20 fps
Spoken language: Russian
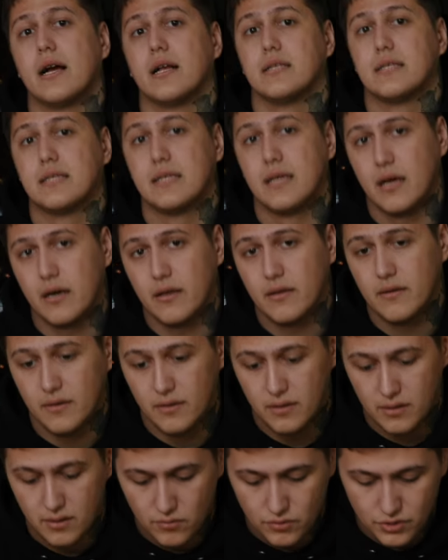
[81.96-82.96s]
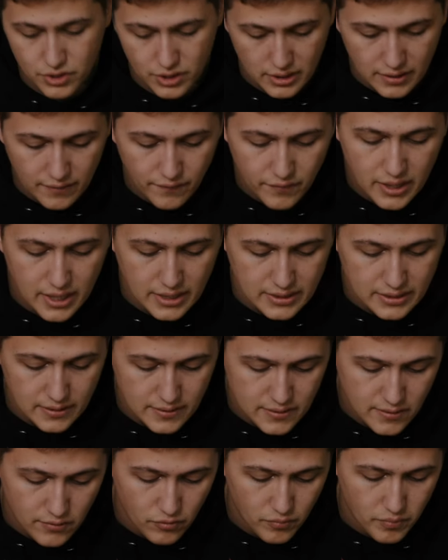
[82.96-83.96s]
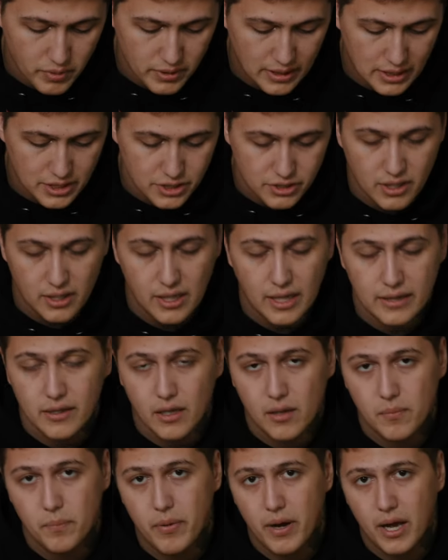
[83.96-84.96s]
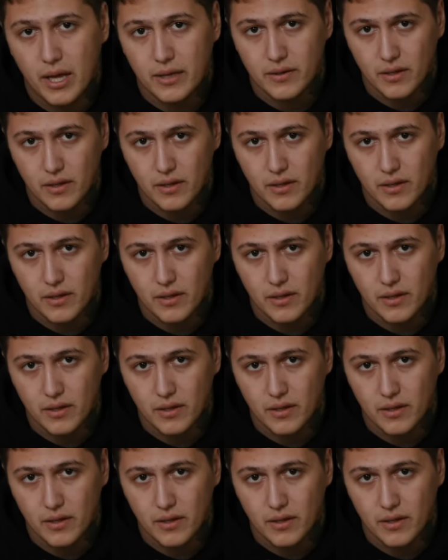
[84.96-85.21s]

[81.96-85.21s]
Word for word: концерт, э, уже на выходе из клуба нас ждала толпа.